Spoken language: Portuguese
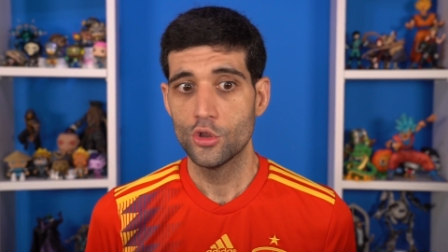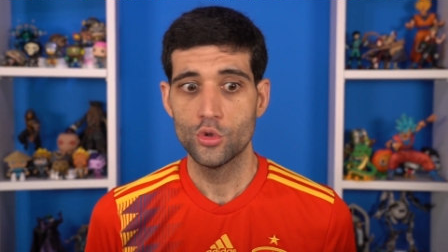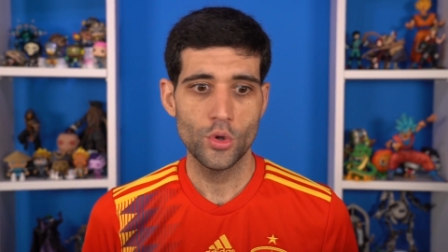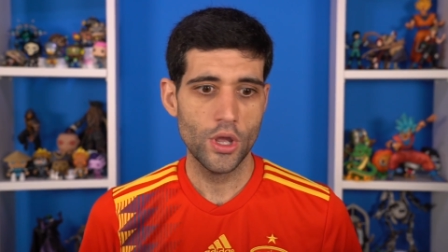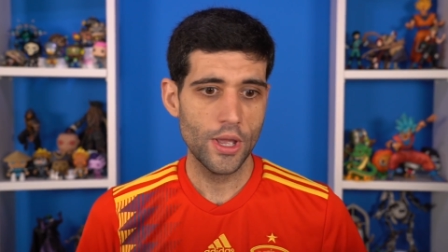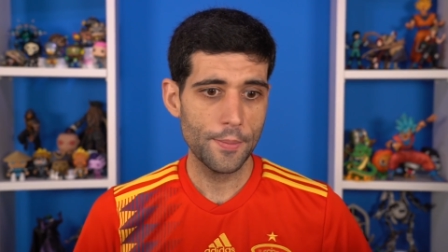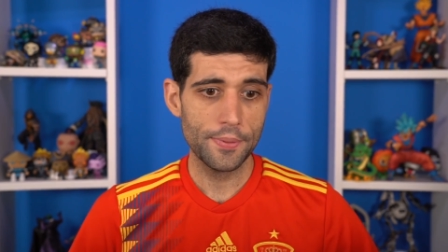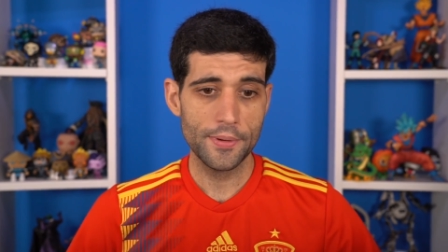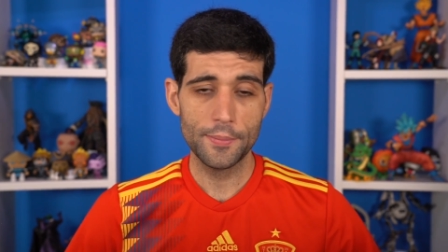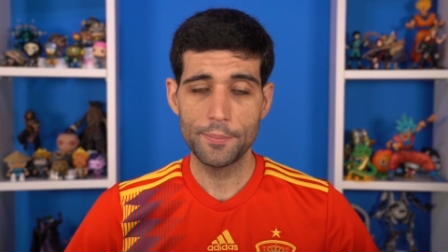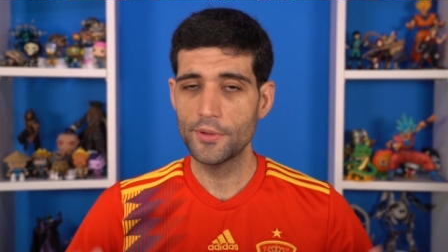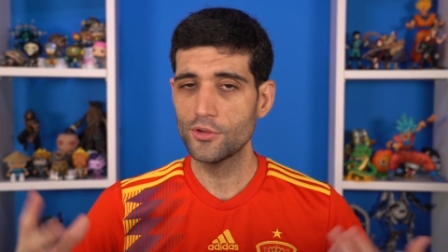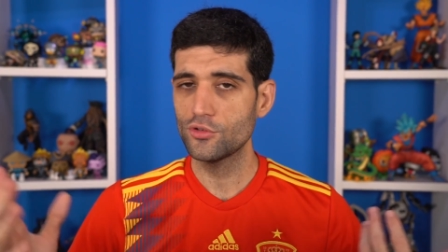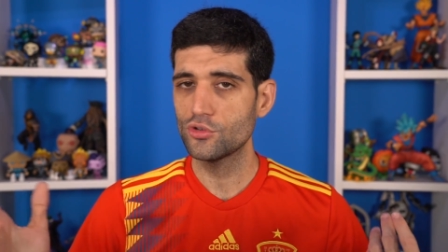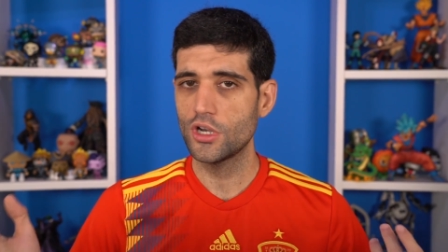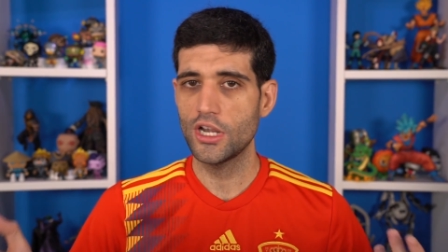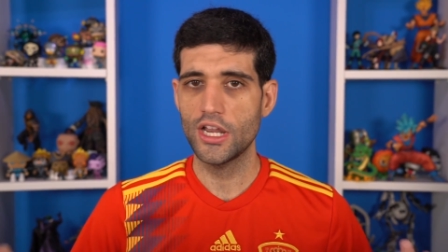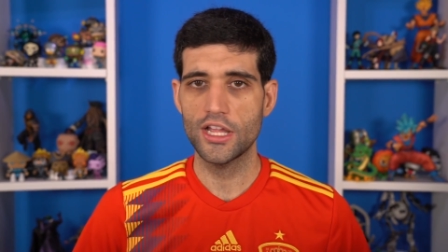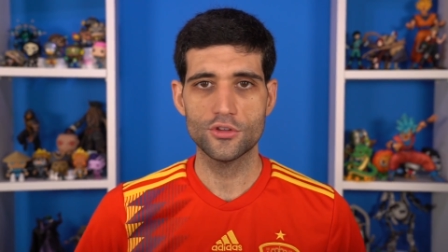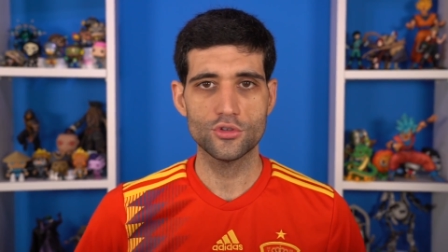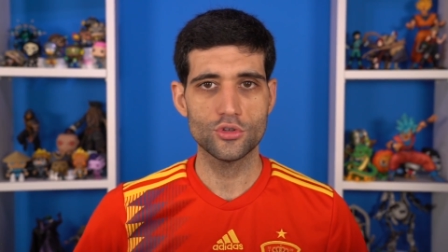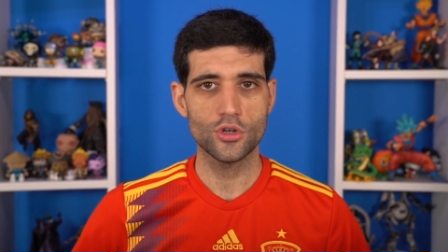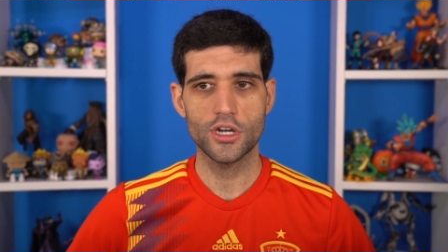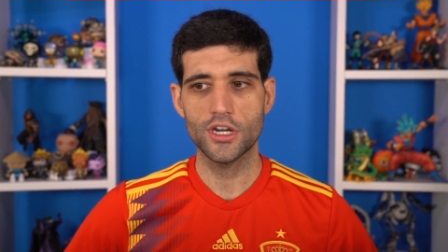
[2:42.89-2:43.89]
Não é pra
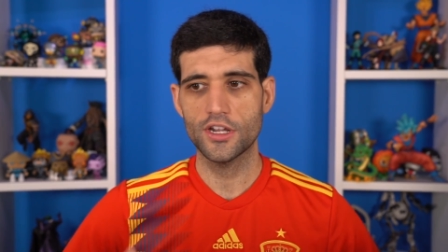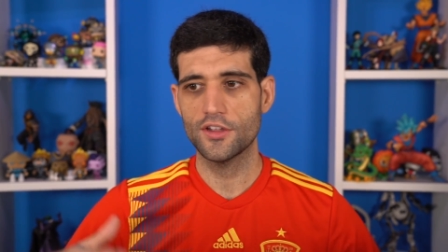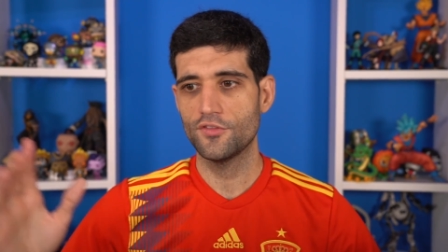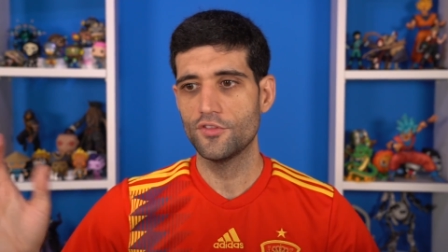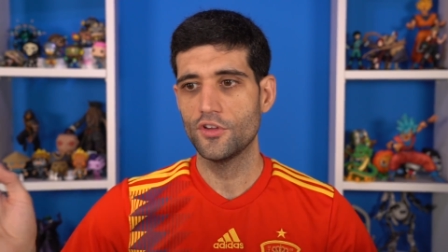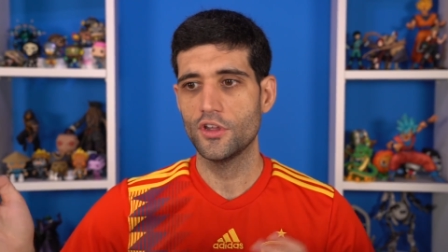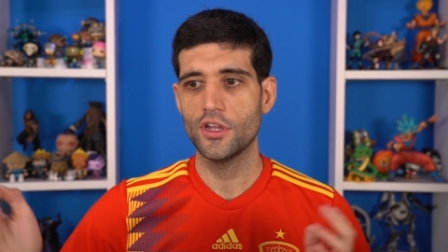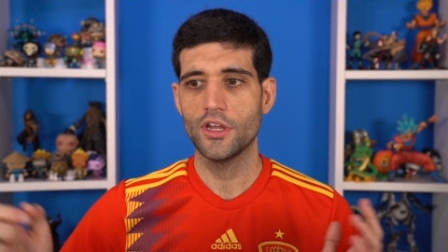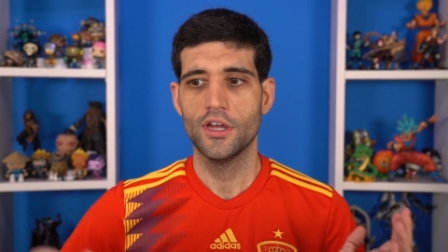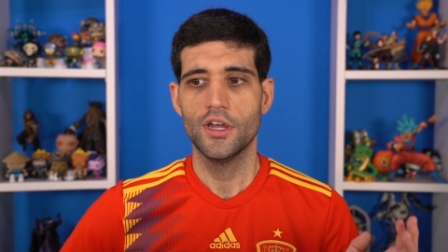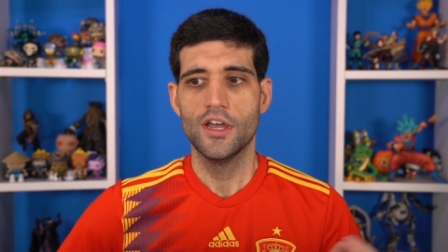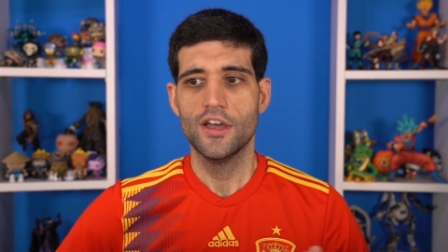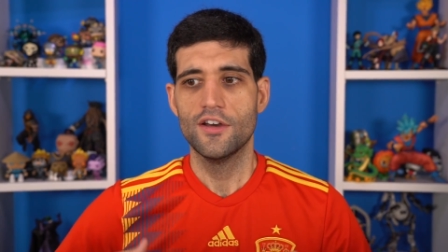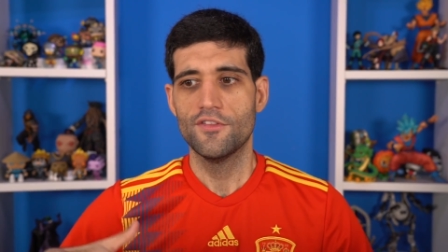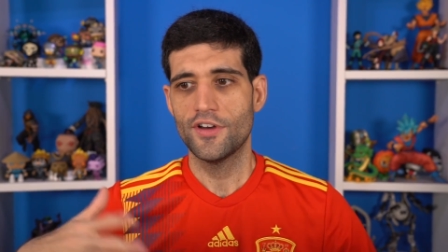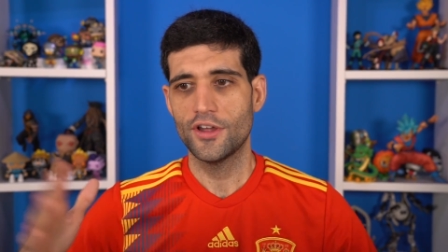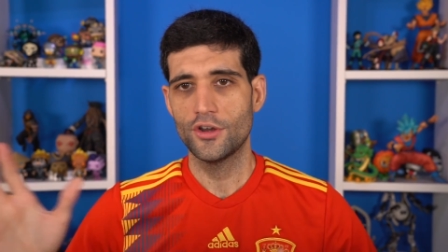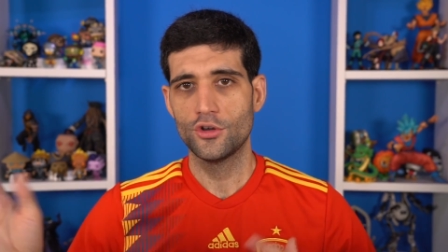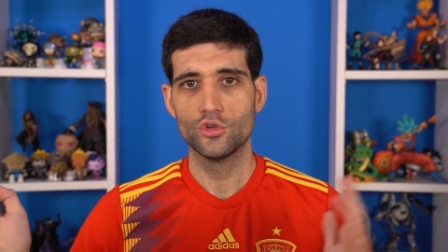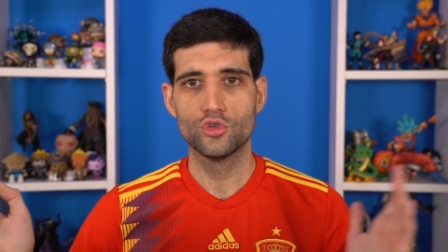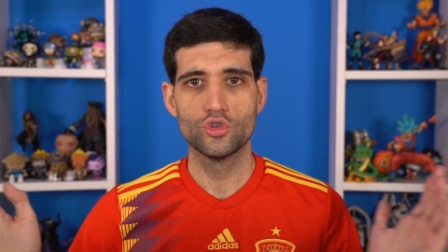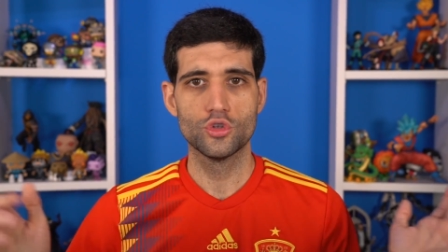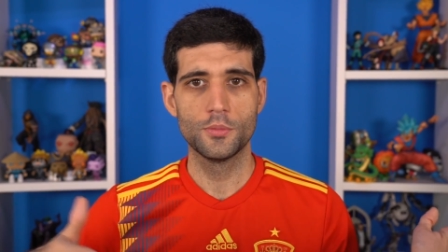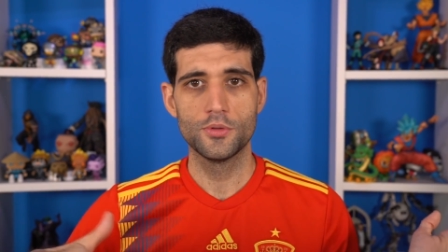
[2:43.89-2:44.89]
pessoa aleatória que vê,
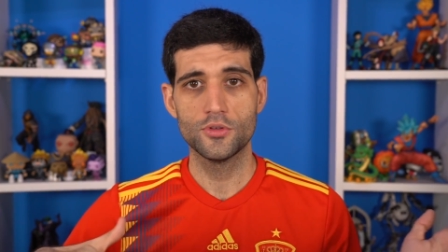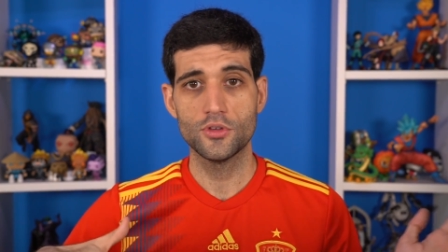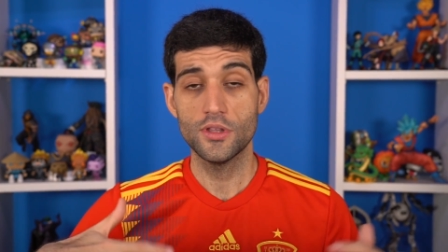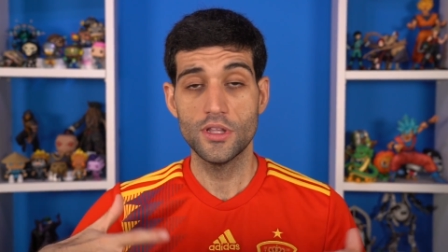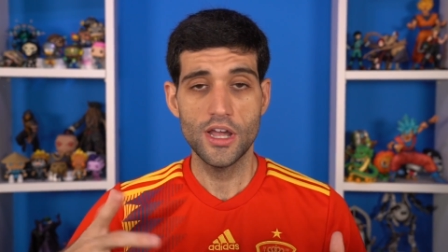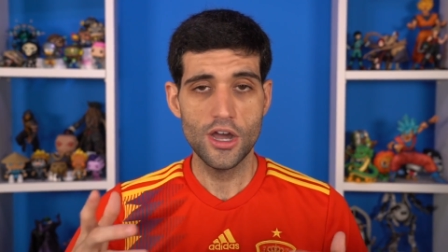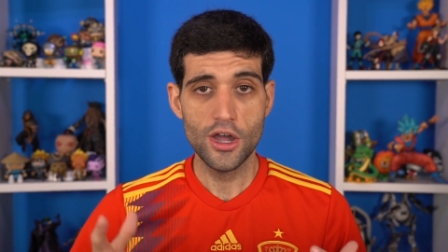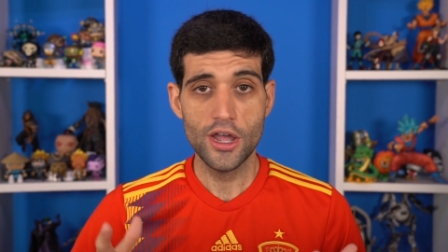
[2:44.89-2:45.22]
vai no YouTube só.